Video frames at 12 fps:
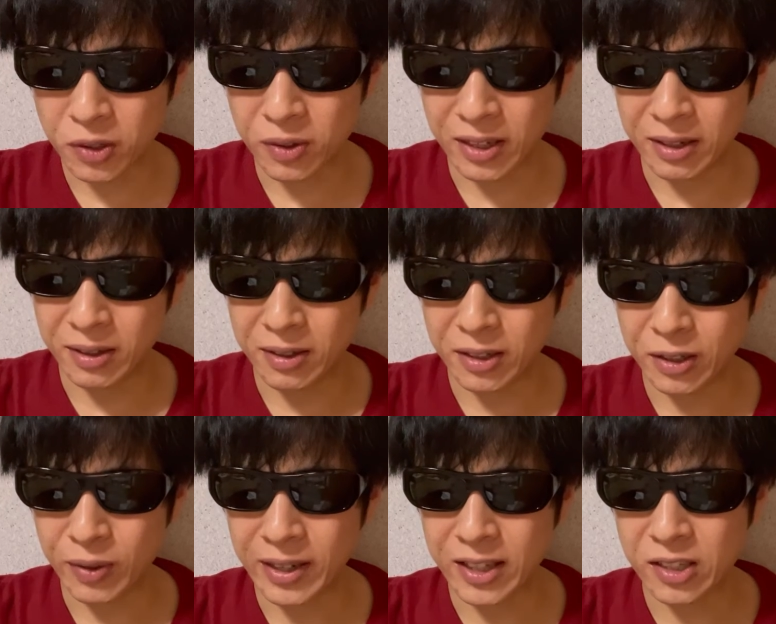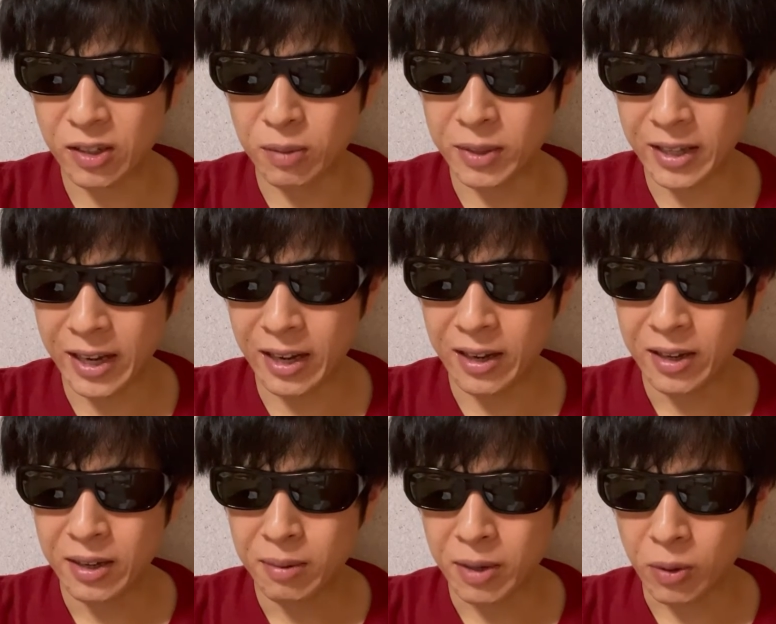人に言われてすぐ見て、
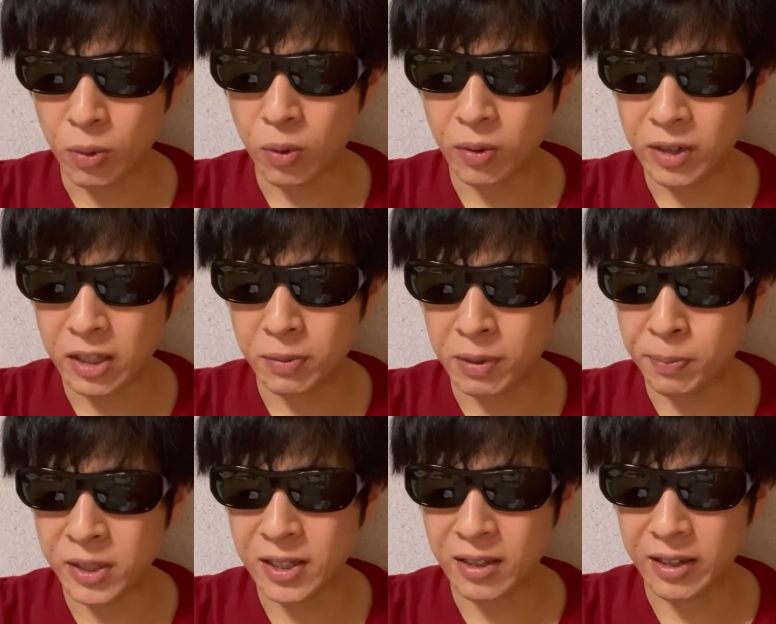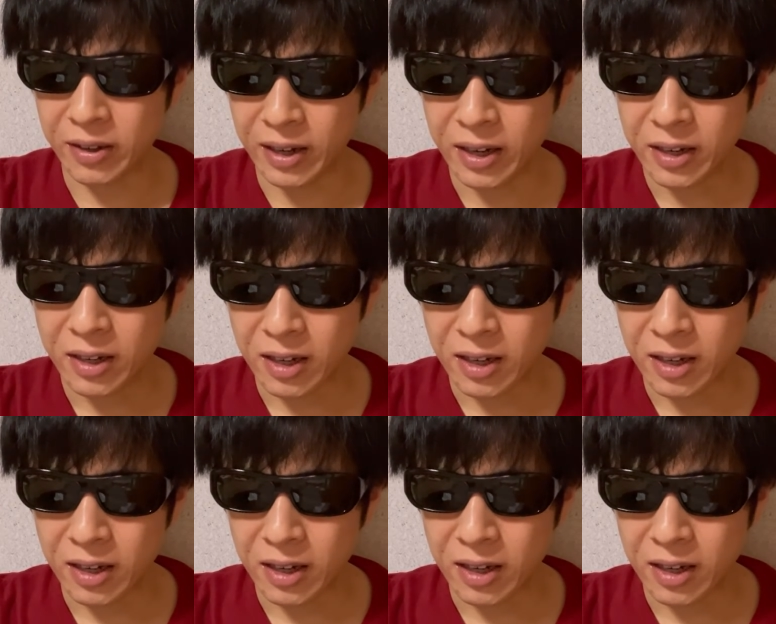まあ、こうリップしたんだよね。